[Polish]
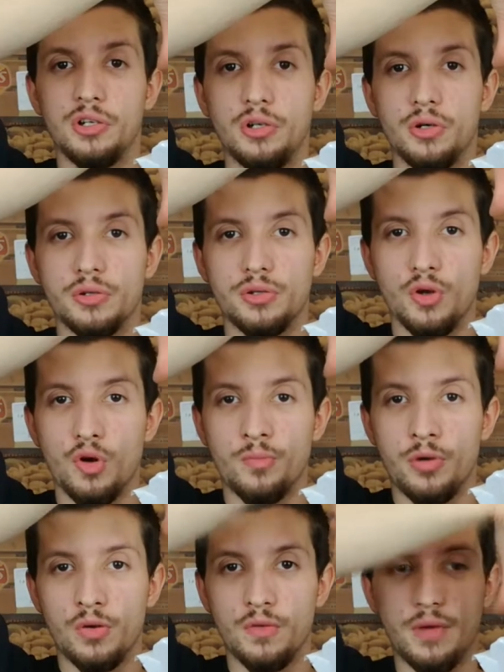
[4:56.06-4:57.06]
chodzi o
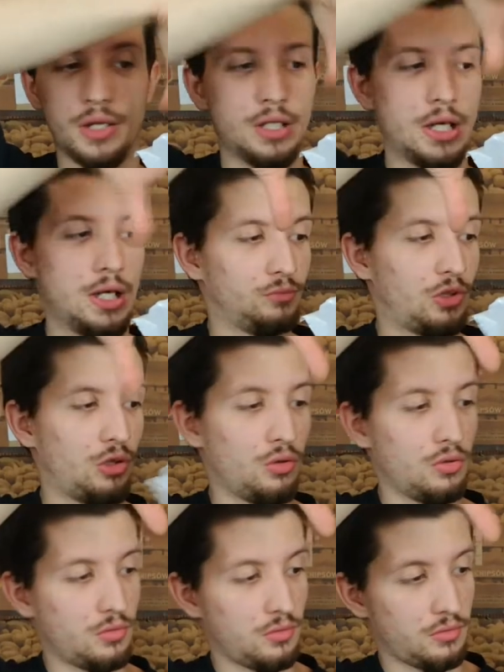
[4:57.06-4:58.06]
opakowania,
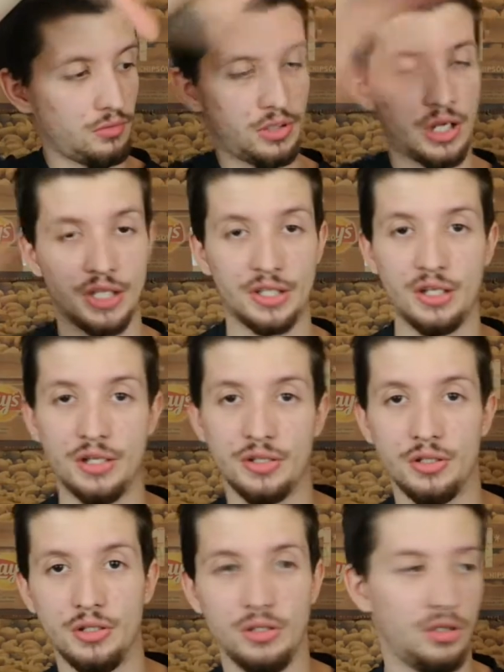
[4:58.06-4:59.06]
to każde z
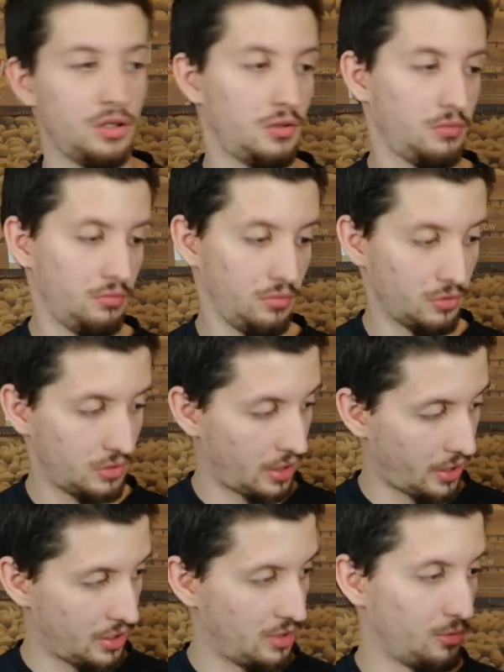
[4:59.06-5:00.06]
nich
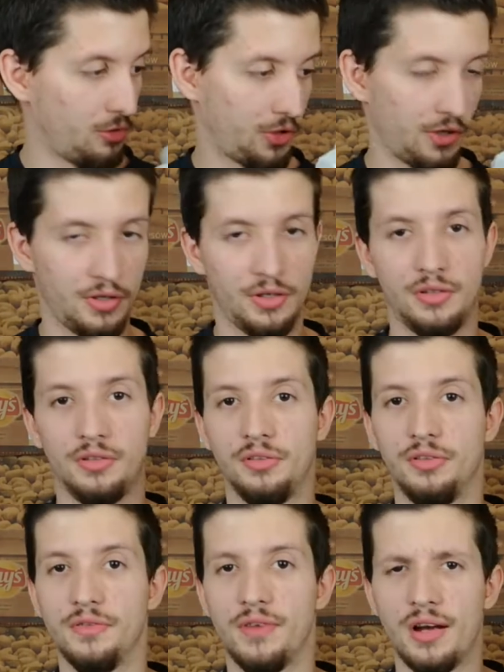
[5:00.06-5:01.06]
dostaje może
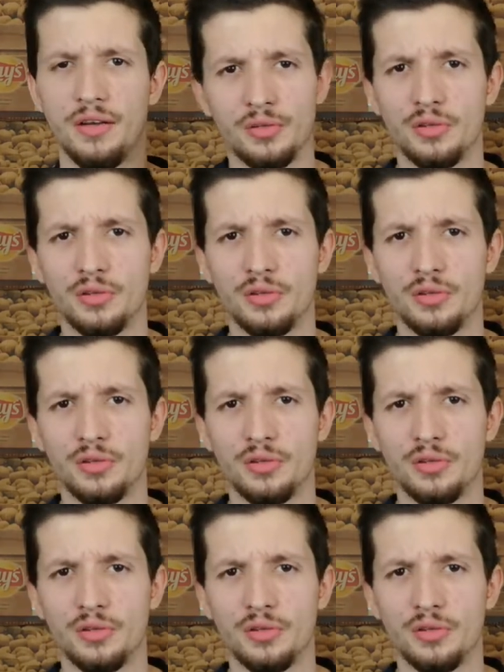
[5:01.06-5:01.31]
dwa.